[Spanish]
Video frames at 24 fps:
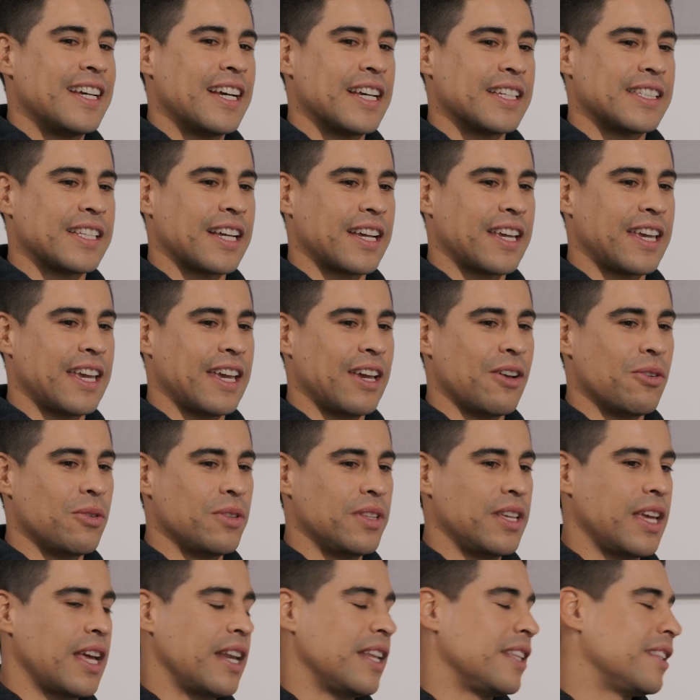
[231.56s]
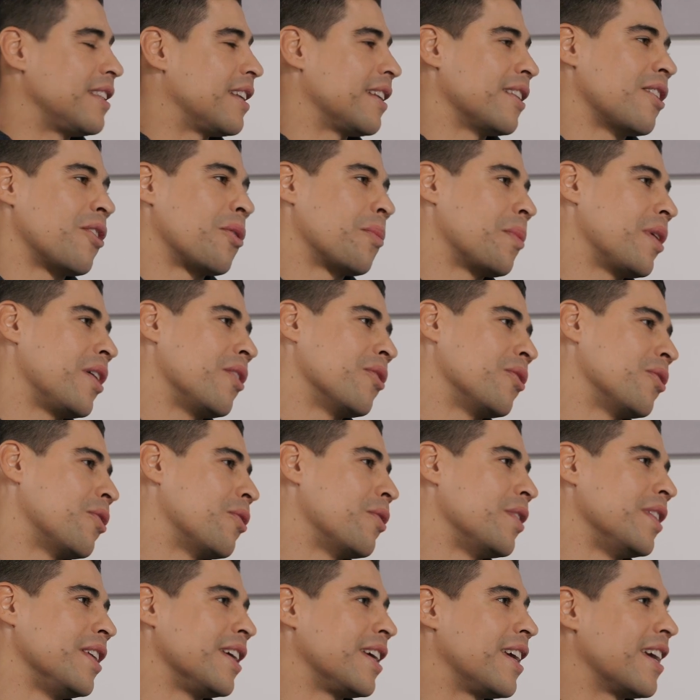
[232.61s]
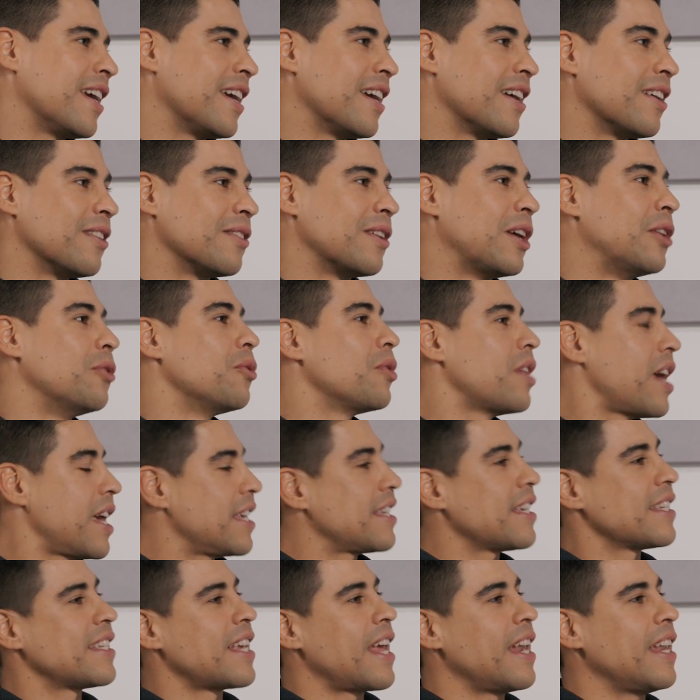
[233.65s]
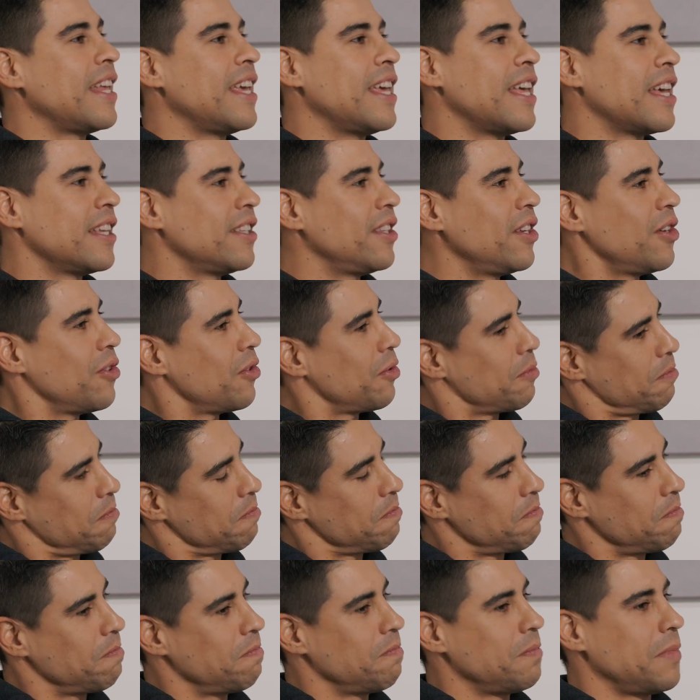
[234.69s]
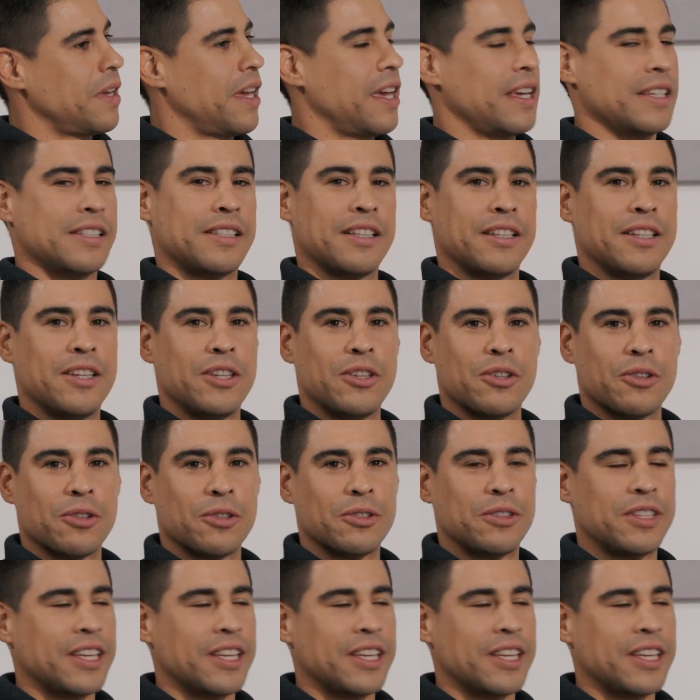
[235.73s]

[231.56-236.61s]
hasta que un día el entrenador me dijo, no, vení que en una de esas salidas dijo, este niño